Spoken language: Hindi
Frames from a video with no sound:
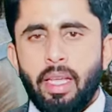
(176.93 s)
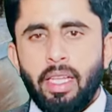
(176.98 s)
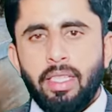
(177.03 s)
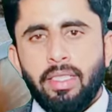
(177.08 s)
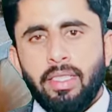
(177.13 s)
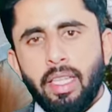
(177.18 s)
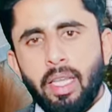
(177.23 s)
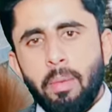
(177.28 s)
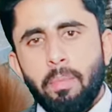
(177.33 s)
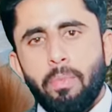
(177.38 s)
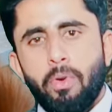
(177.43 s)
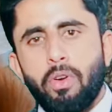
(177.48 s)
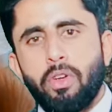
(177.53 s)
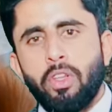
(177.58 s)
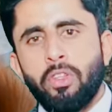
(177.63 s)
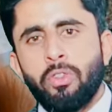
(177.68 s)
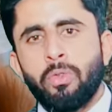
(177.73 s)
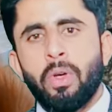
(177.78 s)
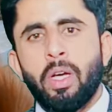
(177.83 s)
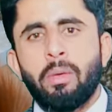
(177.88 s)
इस
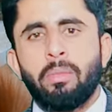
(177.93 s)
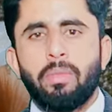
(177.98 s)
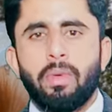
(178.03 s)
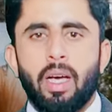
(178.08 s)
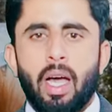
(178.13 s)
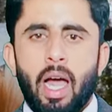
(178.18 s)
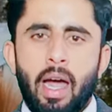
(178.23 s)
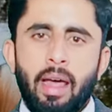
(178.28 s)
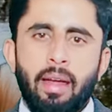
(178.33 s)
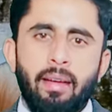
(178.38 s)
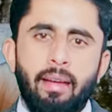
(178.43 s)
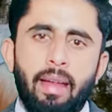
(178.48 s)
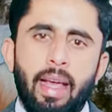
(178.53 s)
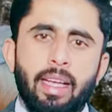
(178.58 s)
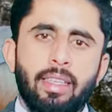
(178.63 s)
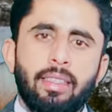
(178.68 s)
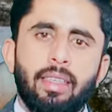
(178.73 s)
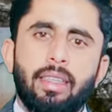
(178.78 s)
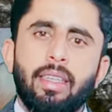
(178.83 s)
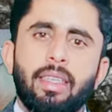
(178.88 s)
इम्पोर्टेंस को हम हर
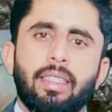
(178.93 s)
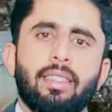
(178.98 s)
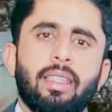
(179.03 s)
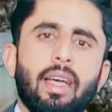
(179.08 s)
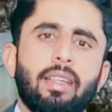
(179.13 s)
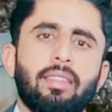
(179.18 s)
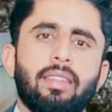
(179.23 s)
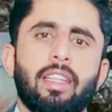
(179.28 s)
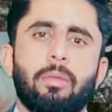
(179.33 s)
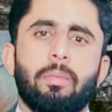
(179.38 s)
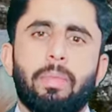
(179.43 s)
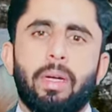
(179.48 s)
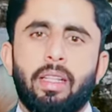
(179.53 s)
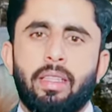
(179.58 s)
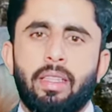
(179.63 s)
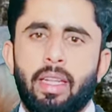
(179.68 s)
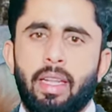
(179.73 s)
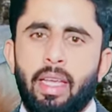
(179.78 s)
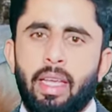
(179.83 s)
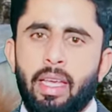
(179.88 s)
लेक्चर के साथ साथ
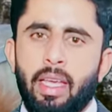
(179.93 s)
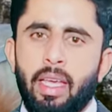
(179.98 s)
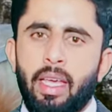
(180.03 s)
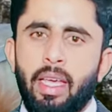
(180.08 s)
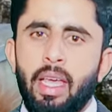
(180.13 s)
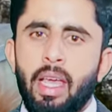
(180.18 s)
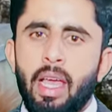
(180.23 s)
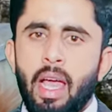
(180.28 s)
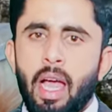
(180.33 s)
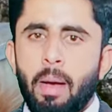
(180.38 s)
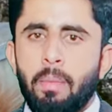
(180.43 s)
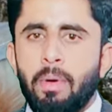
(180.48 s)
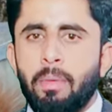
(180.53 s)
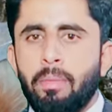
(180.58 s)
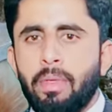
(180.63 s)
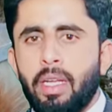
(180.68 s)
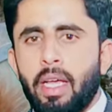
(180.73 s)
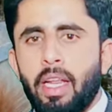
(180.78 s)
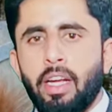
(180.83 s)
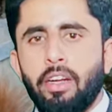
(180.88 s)
पढ़ते रहेंगे अब
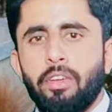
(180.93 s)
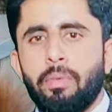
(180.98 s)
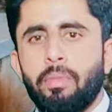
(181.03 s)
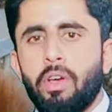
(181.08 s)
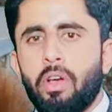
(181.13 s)
हम डायरेक्ट